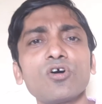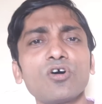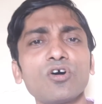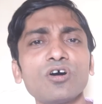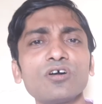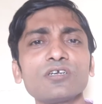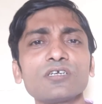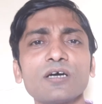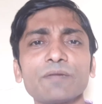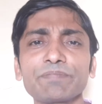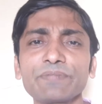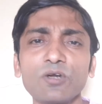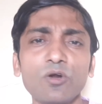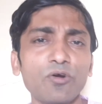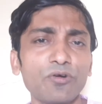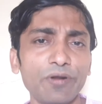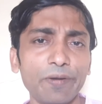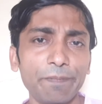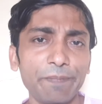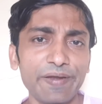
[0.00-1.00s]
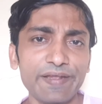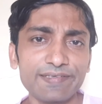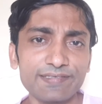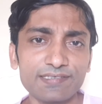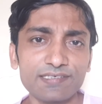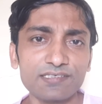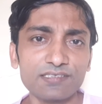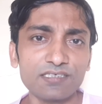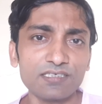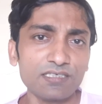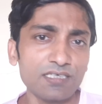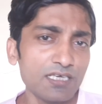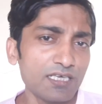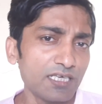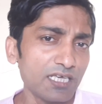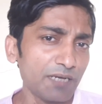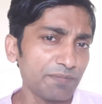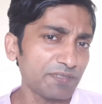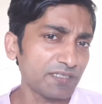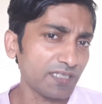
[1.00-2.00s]
और अपना ऑर्डर प्लेस कीजिए
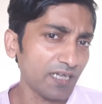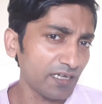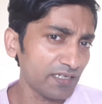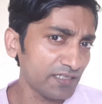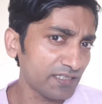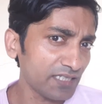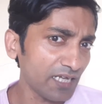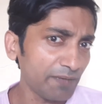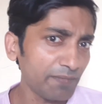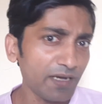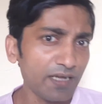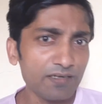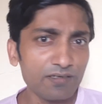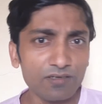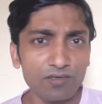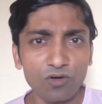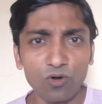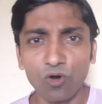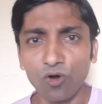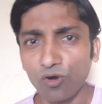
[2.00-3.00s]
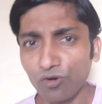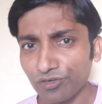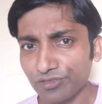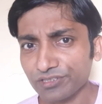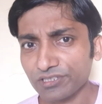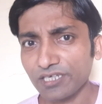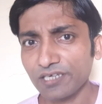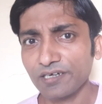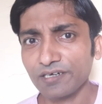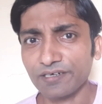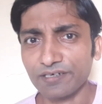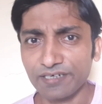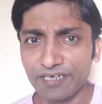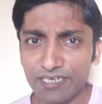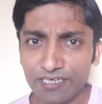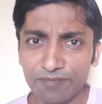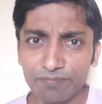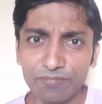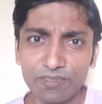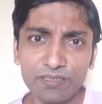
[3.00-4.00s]
यहाँ पे सारी सामान होलसेल
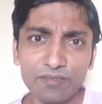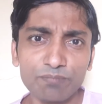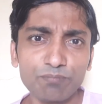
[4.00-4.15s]
रेट में